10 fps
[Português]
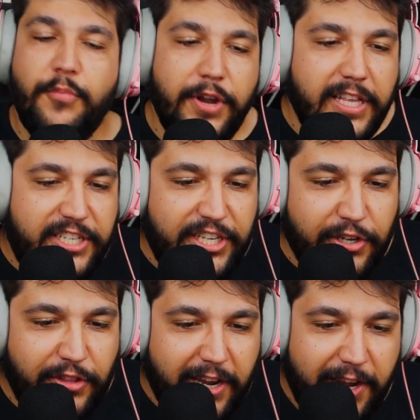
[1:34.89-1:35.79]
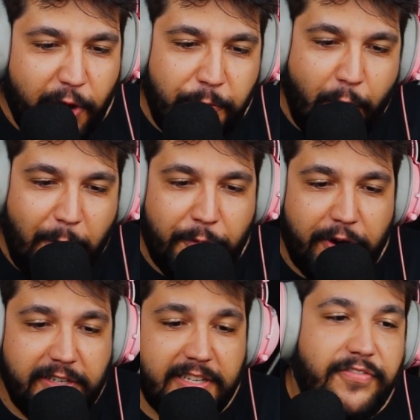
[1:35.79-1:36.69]
Bonitinho The Little
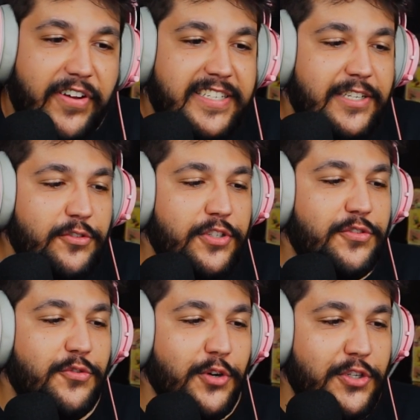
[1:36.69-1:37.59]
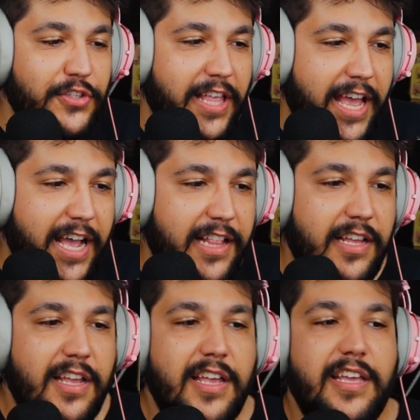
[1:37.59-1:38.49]
Popcorns fazendo o discurso
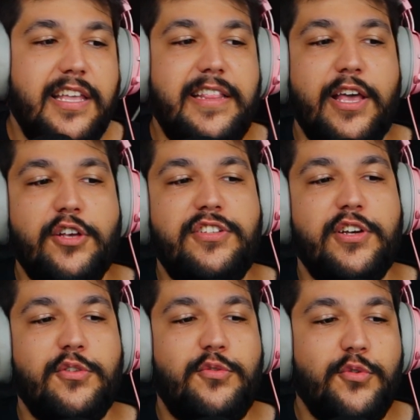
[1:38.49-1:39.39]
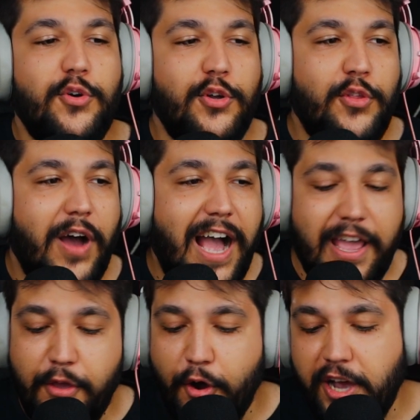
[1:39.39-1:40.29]
dela que Deus deu tudo.
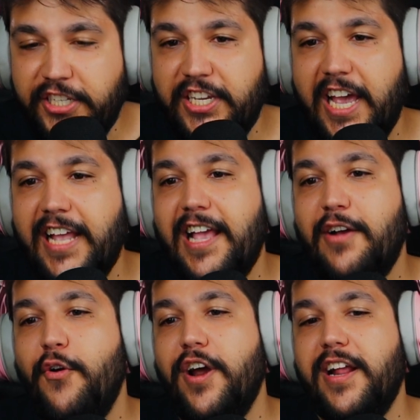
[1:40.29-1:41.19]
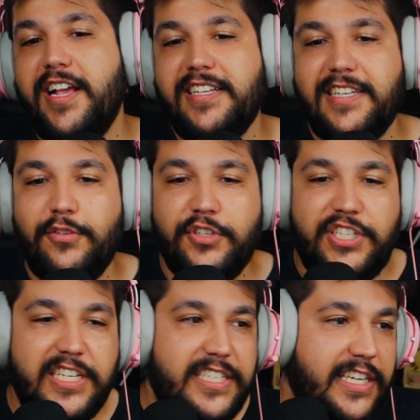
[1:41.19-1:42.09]
Aí hoje ela acorda com essa notícia